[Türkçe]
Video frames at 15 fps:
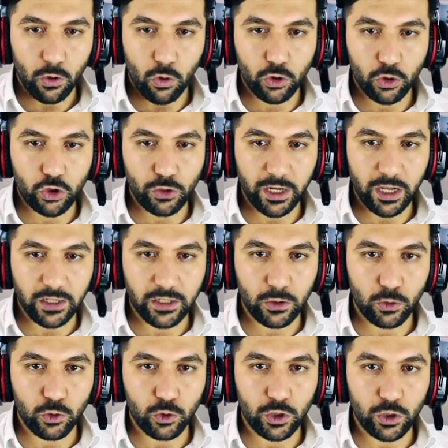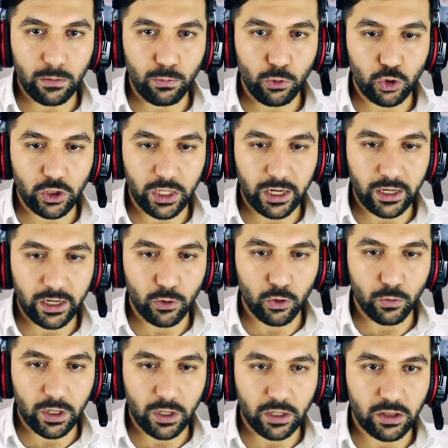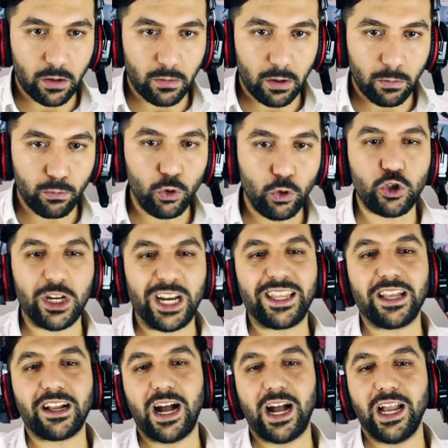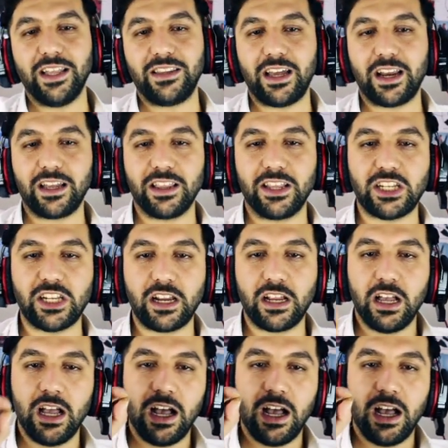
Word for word: Okçu binası güzel. Büyücüler ne durumda? Tamam. Büyücüler de gayet iyi arkadaşlar.